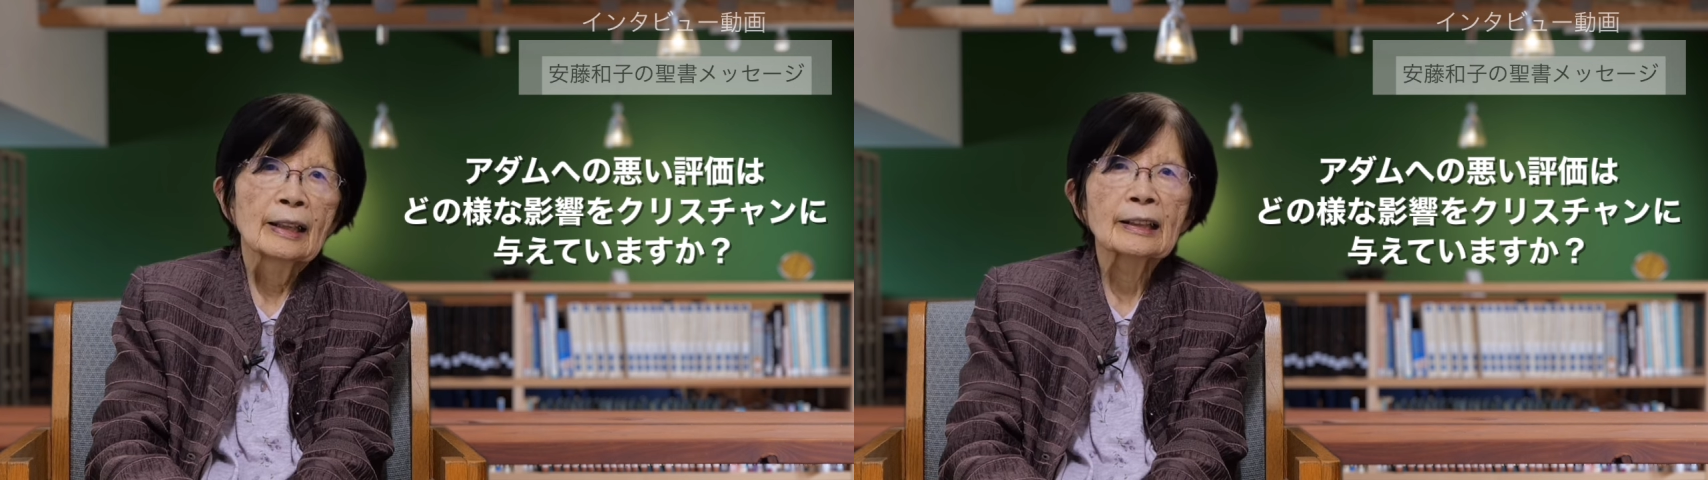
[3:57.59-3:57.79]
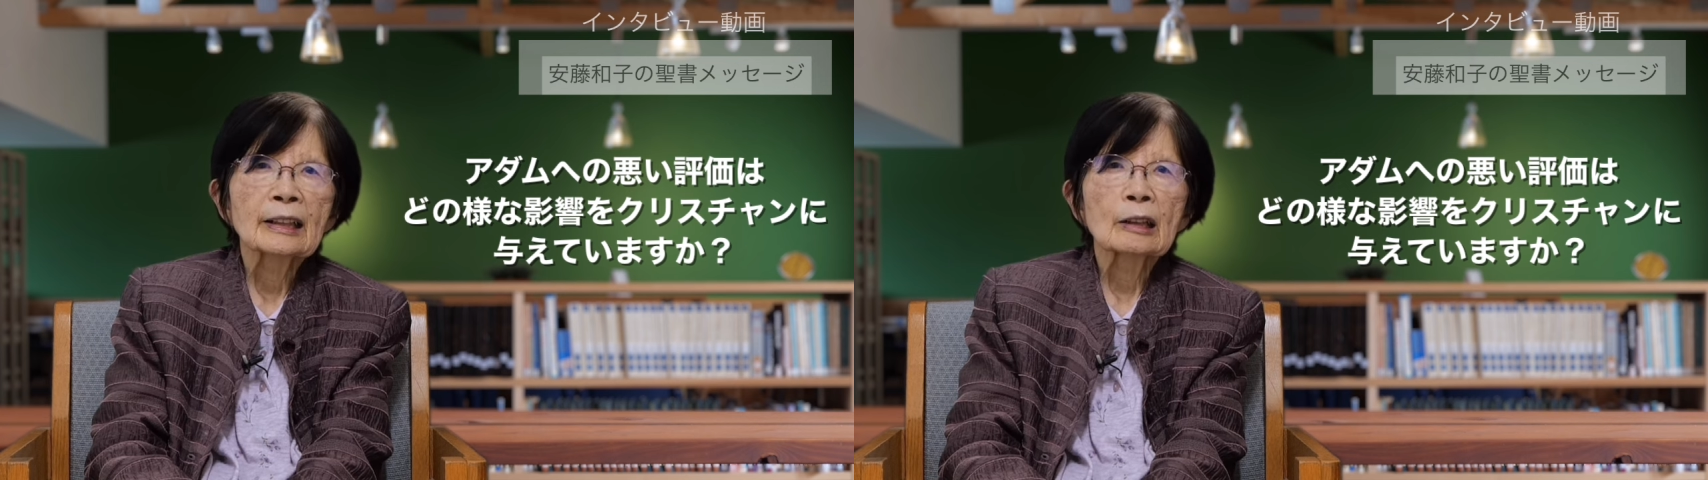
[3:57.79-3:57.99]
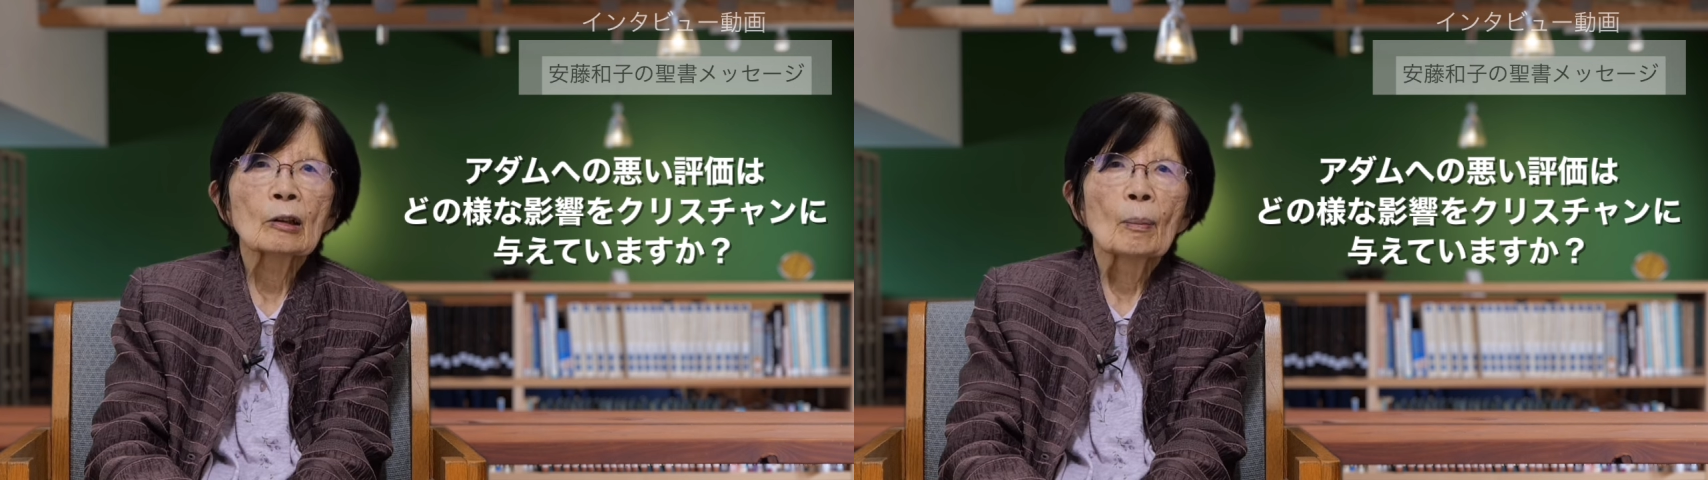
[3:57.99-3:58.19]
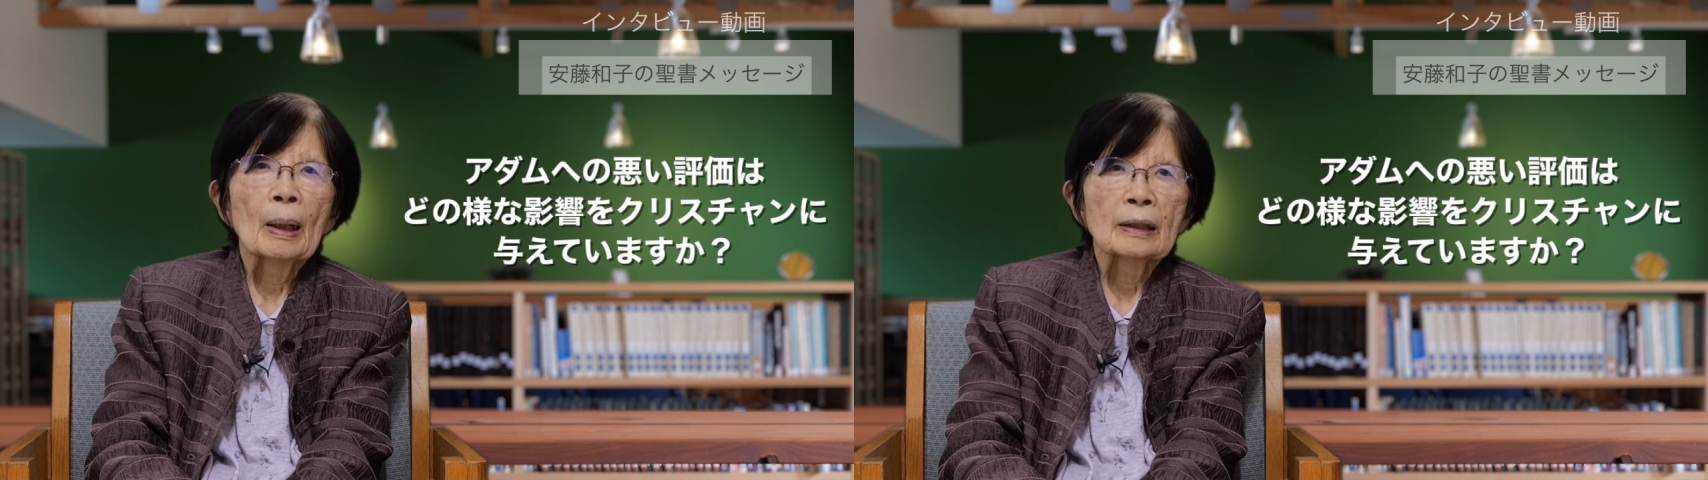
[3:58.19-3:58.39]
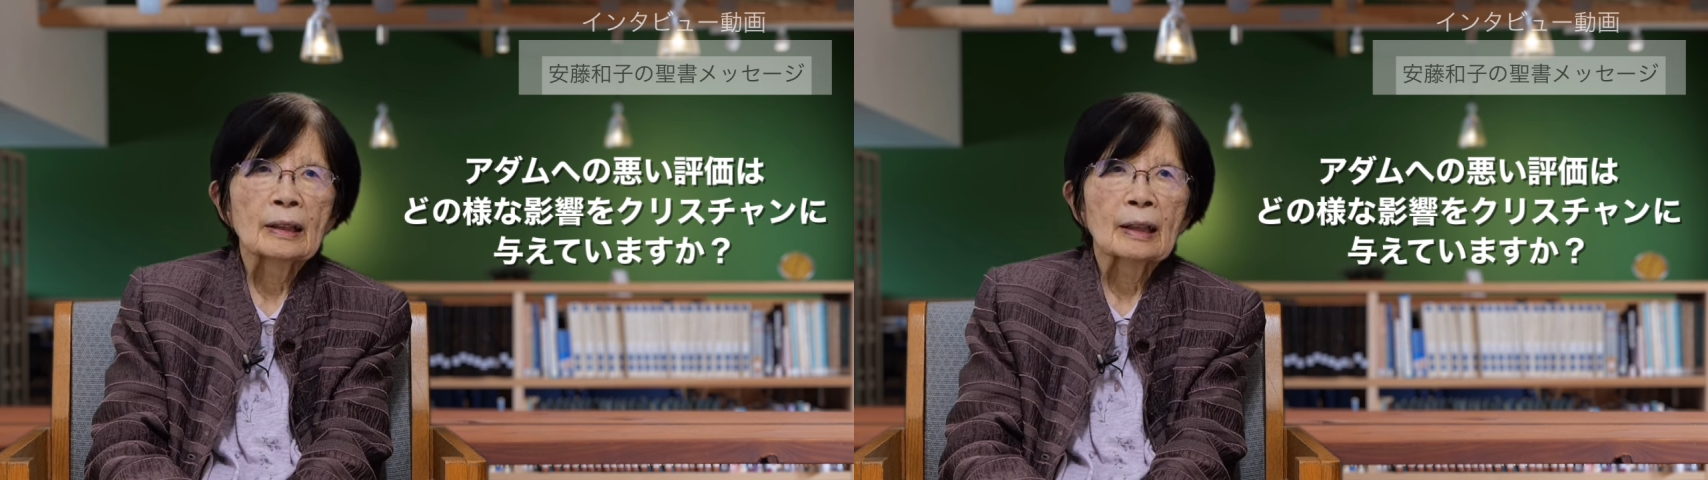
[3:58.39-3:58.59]
いつの
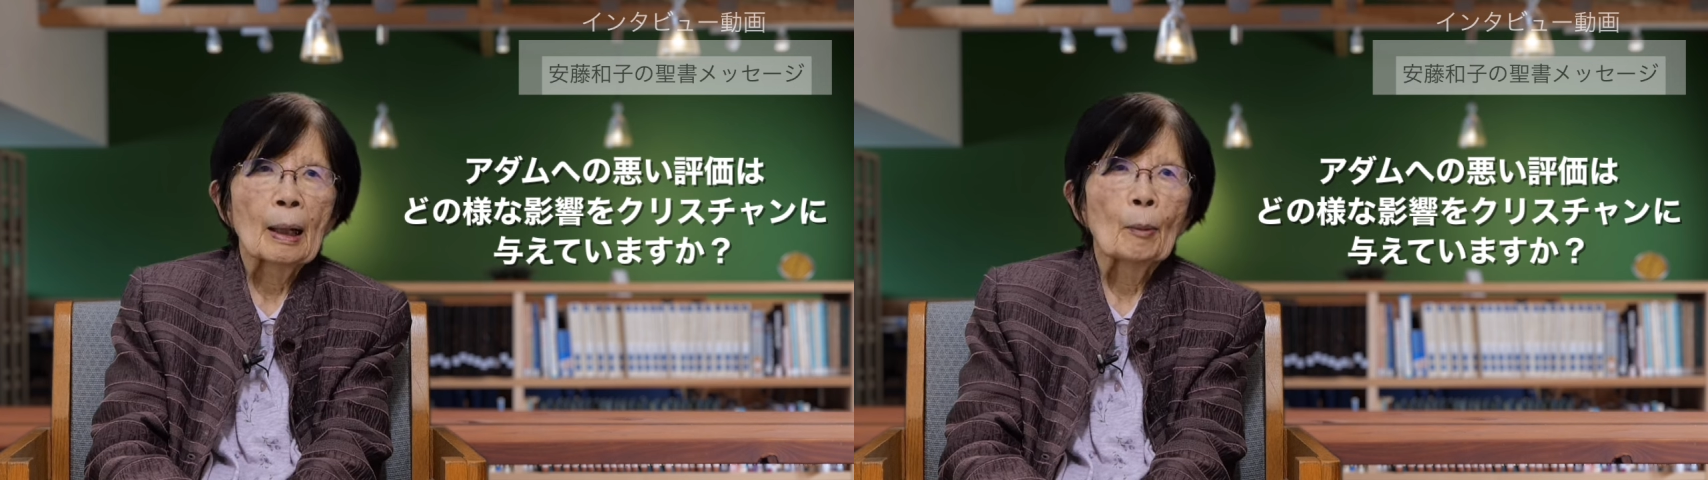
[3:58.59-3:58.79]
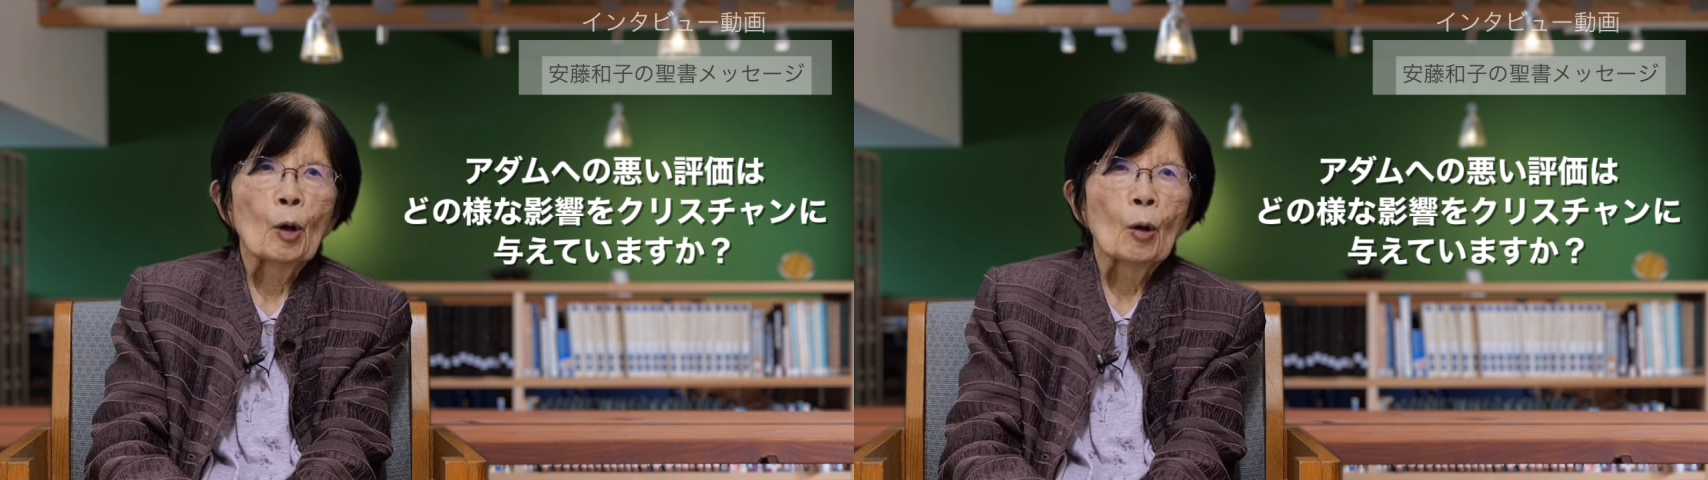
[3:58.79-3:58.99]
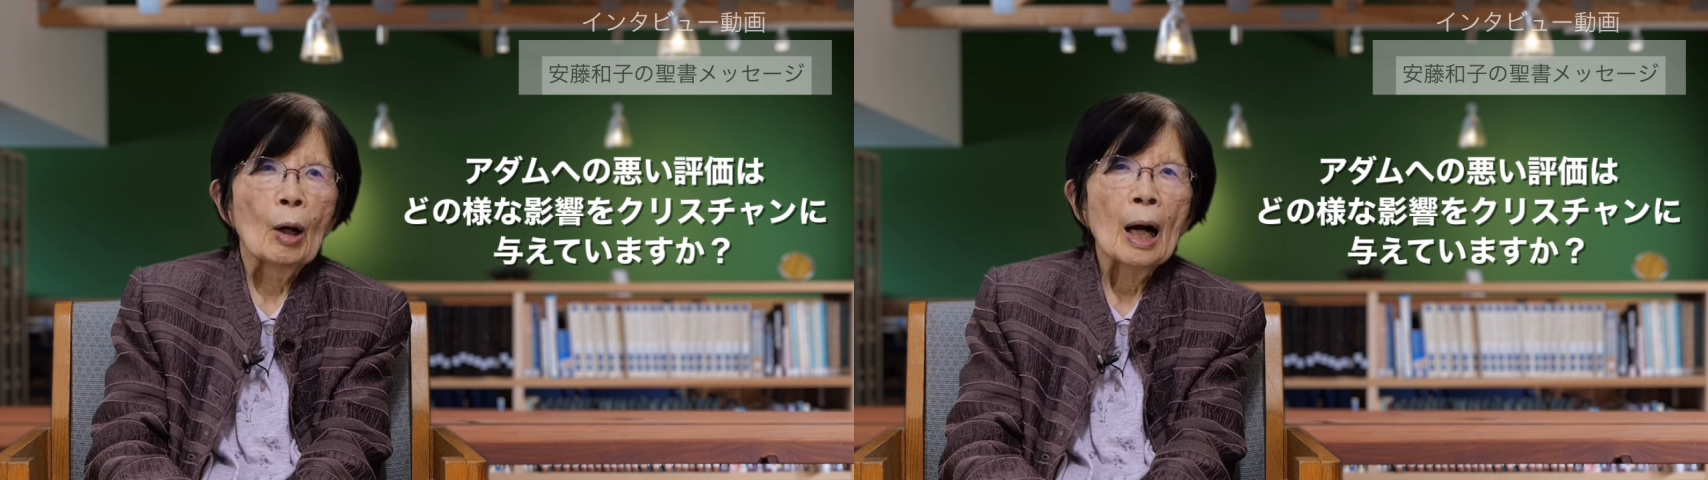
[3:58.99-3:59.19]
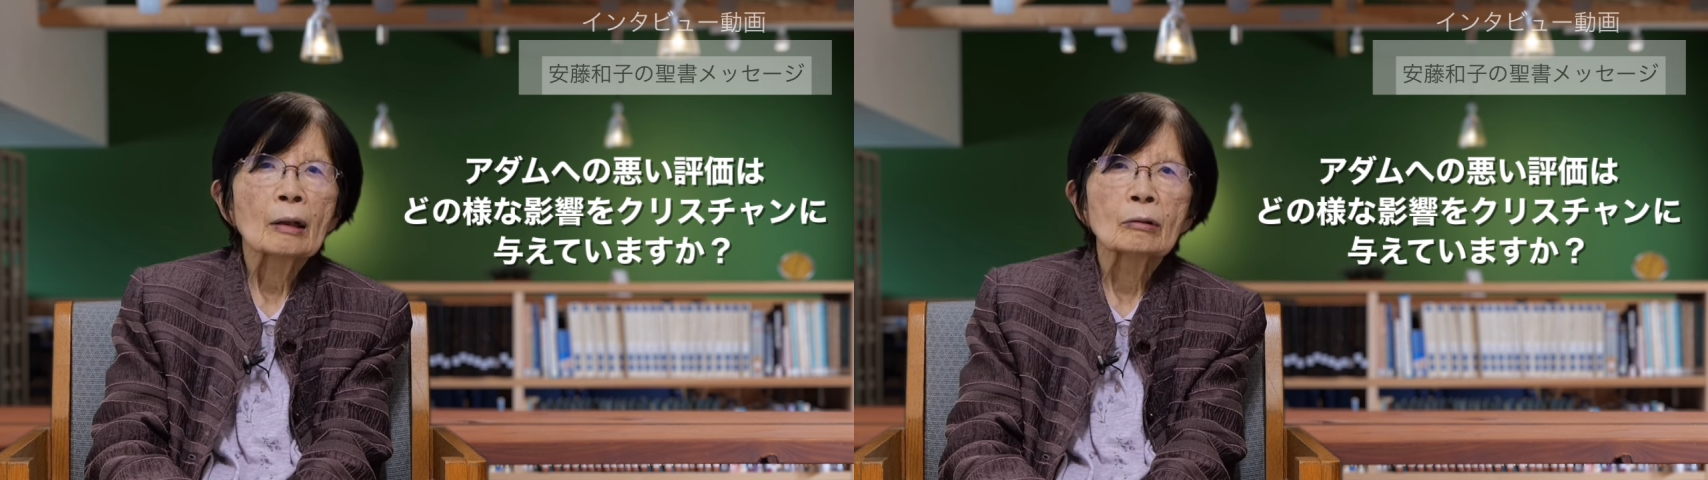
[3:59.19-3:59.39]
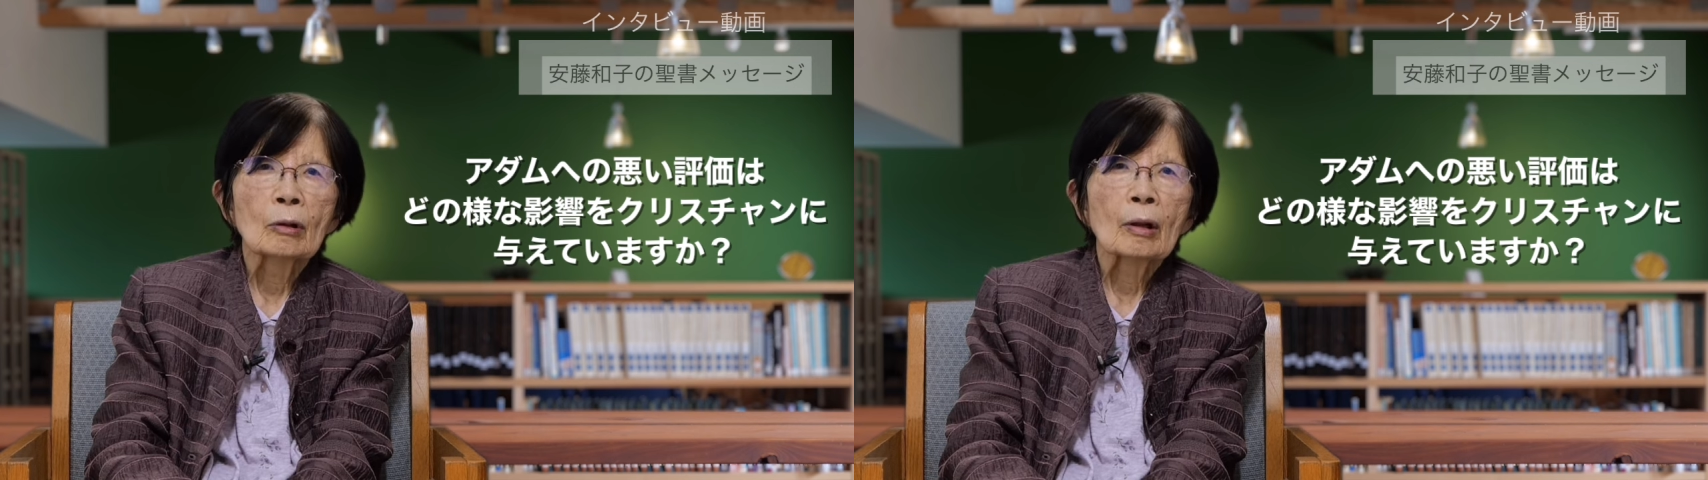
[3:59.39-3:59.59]
間にかもう悪の